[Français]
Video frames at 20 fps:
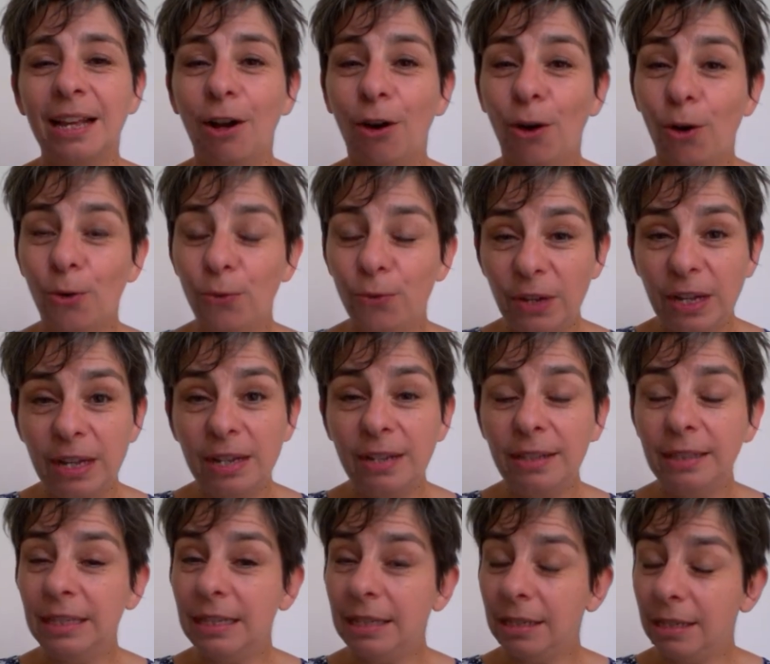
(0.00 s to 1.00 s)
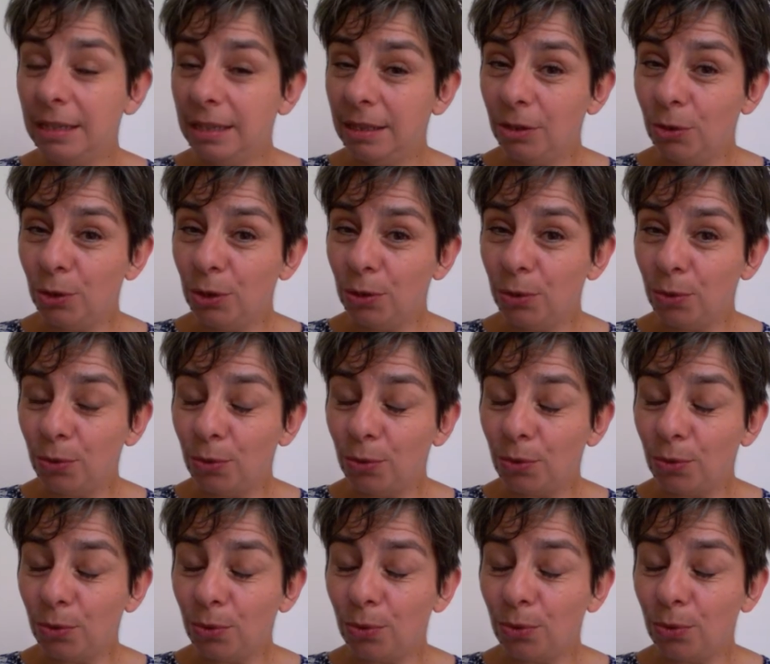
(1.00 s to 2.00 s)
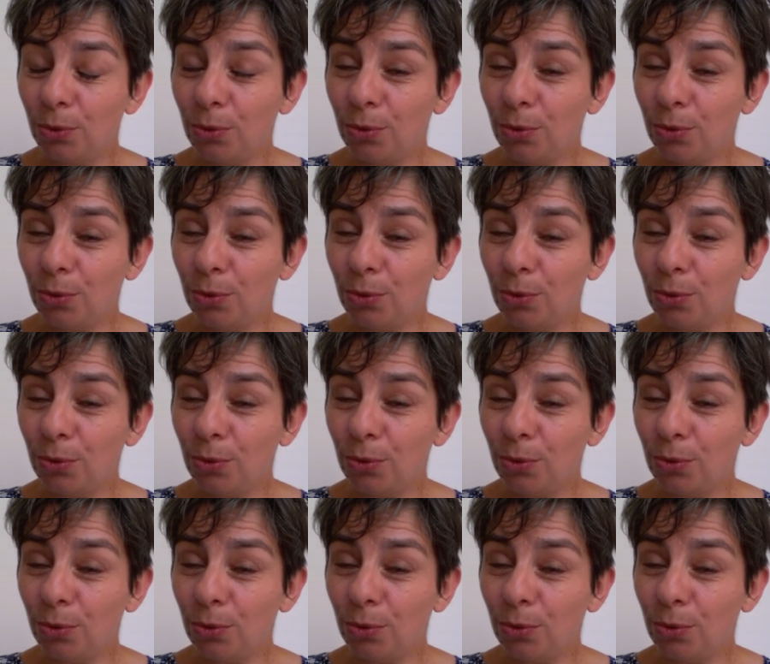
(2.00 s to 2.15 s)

Enfin, ne,